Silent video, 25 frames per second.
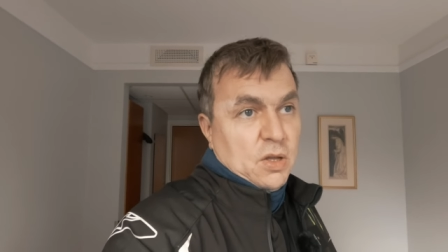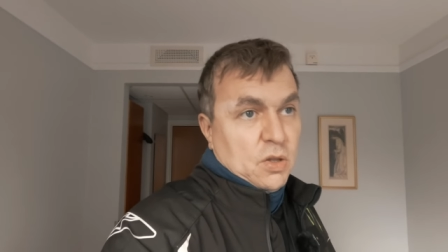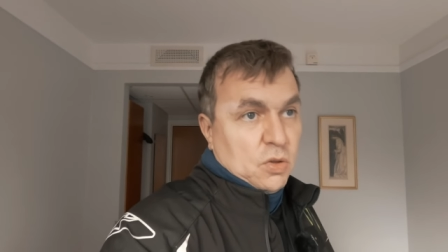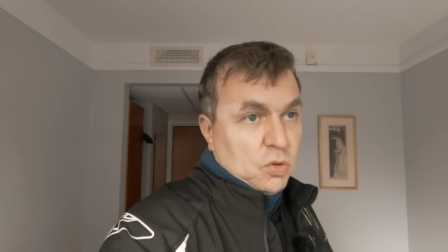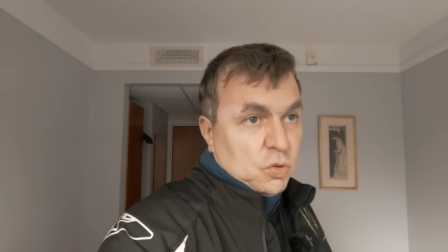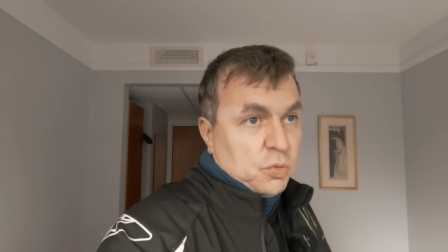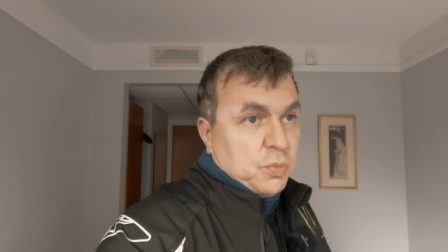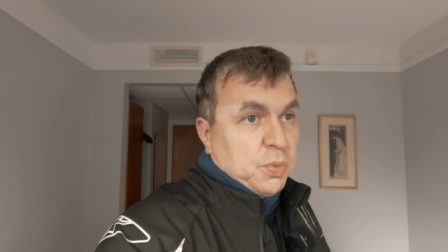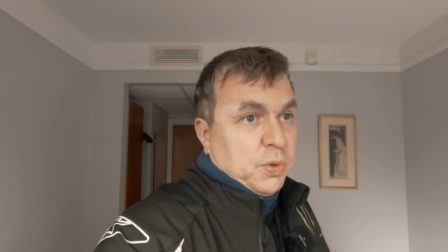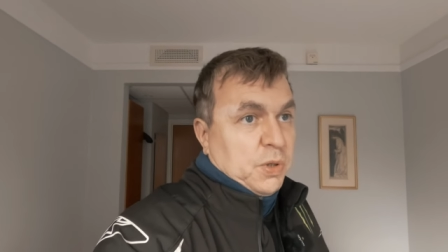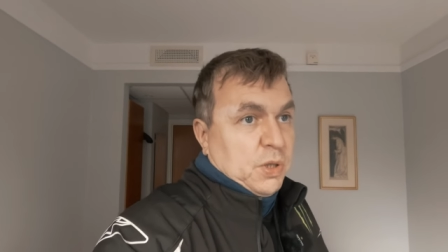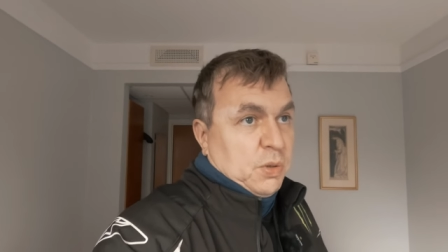
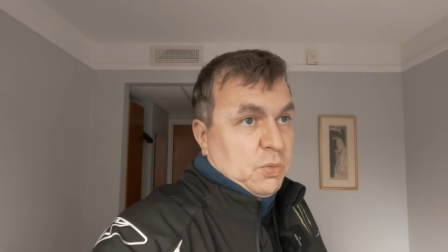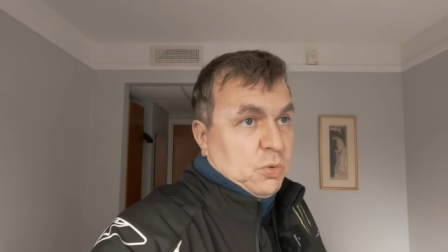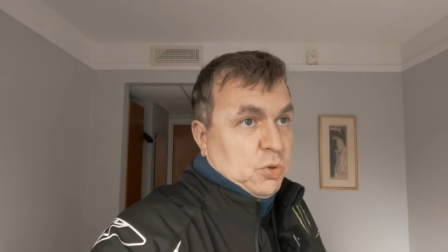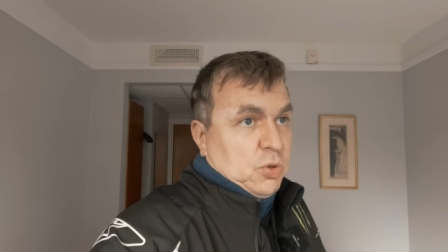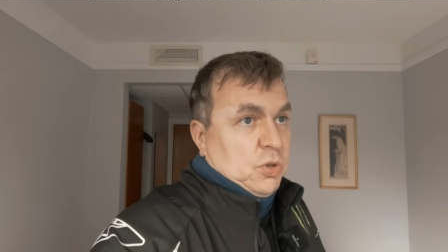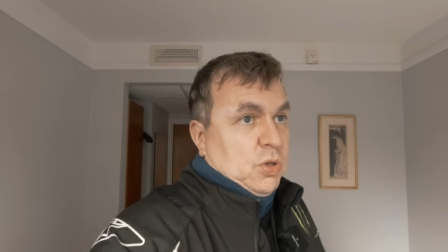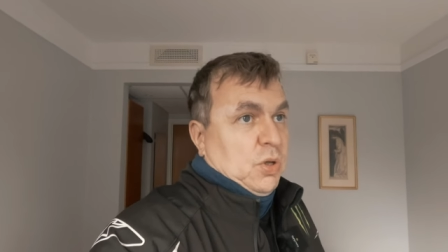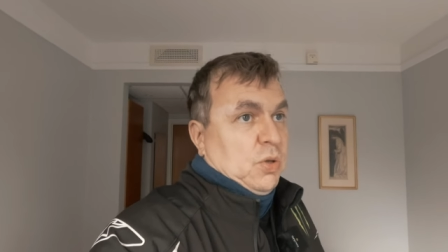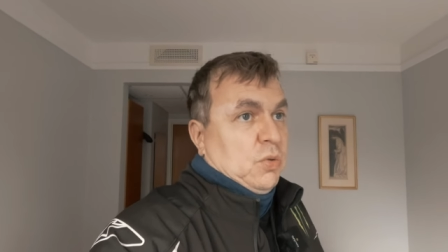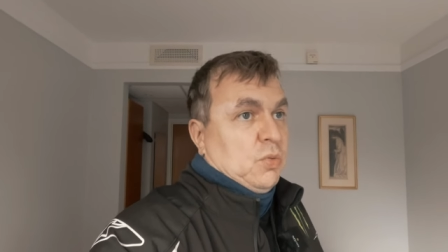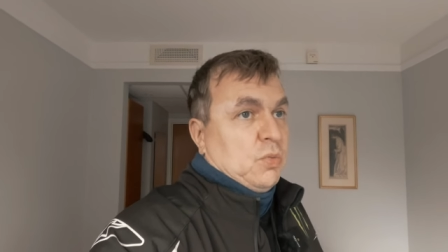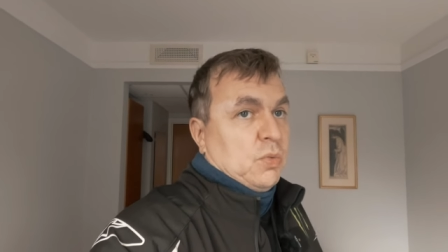Ну, потому
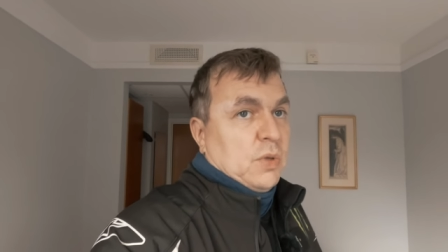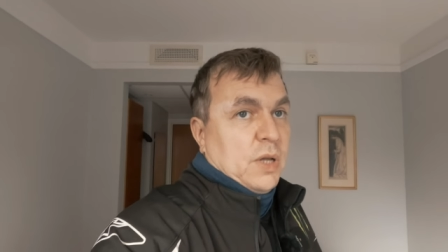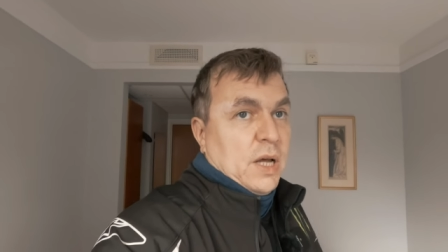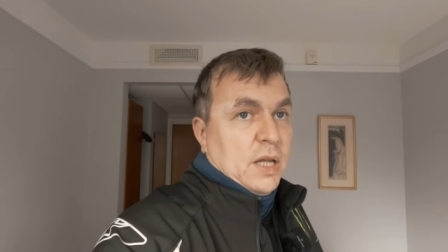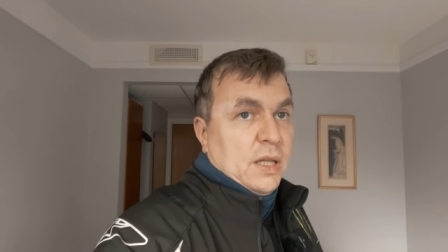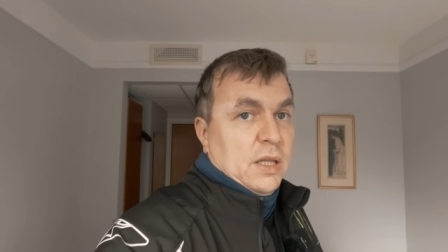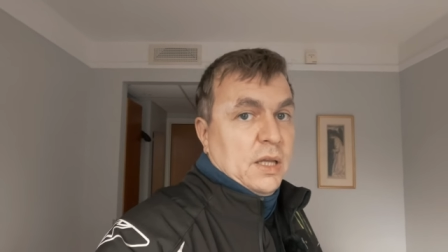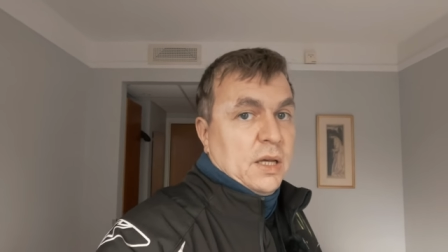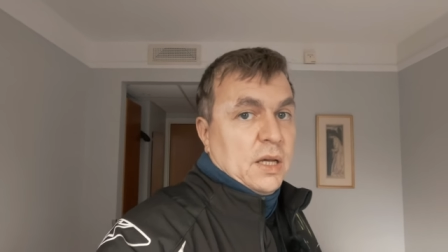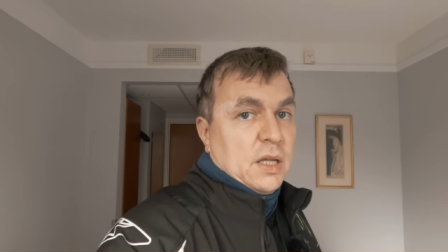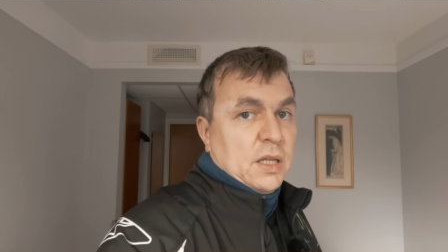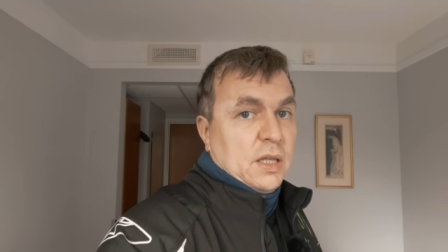что, ну,
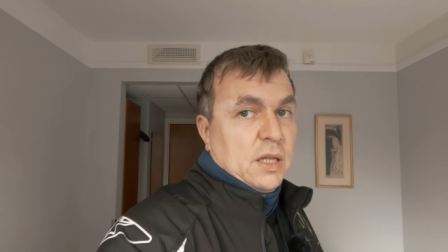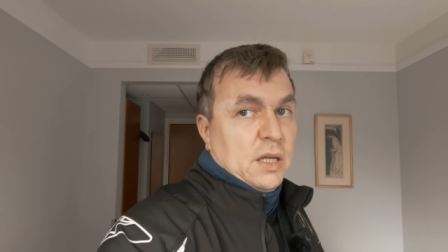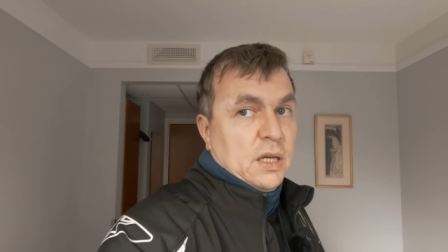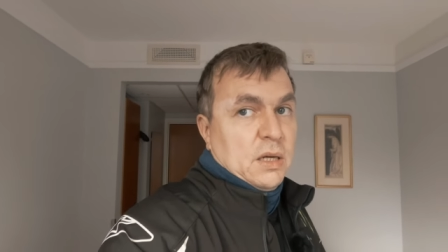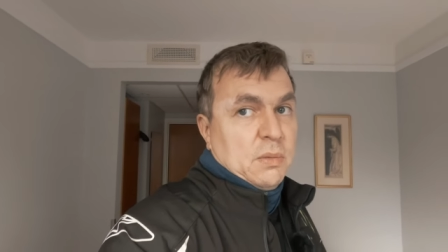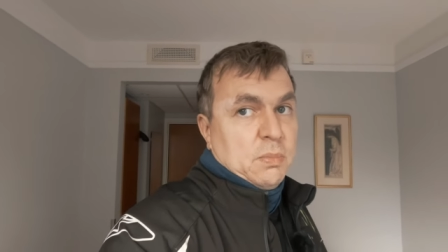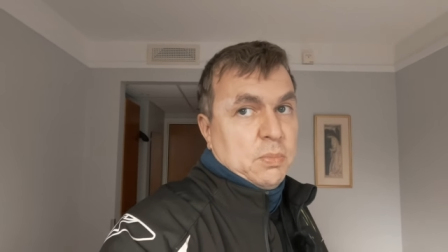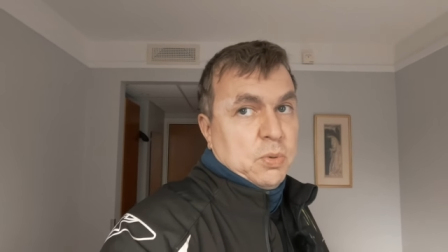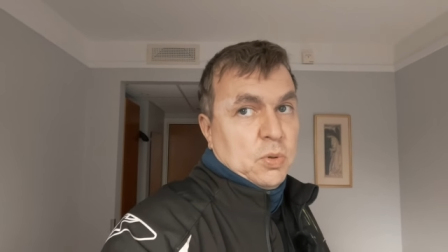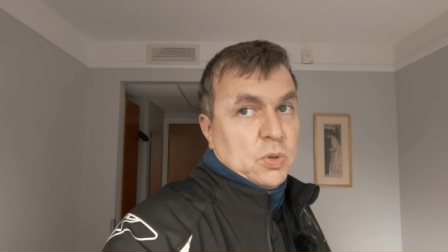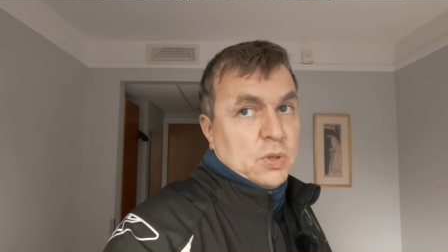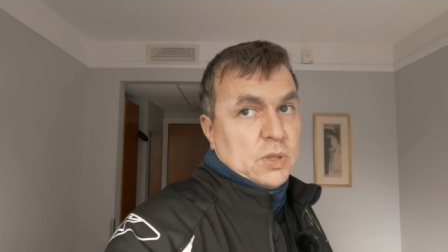надо рано или
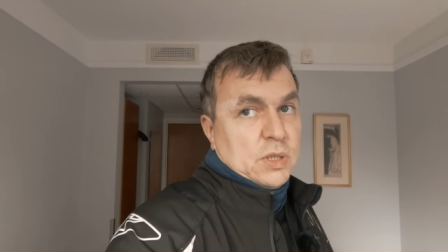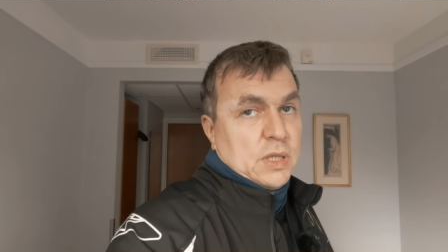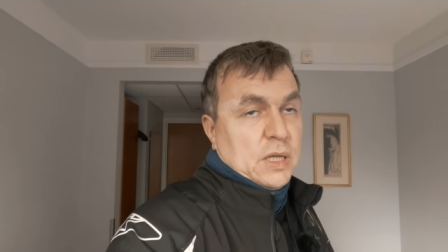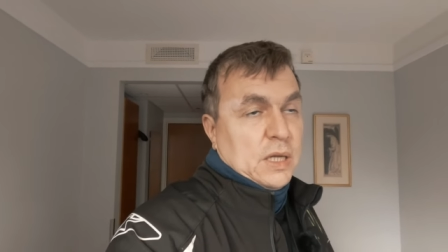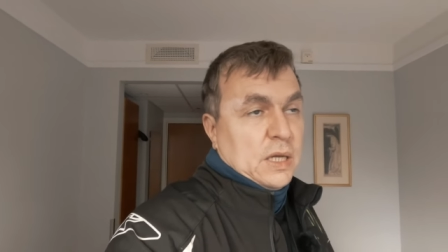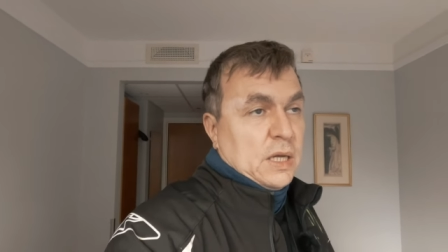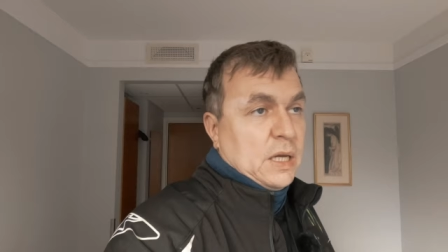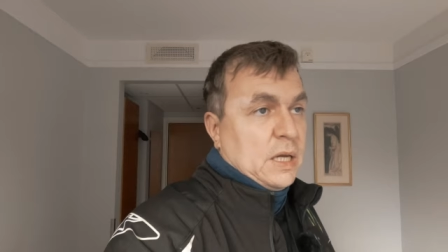поздно.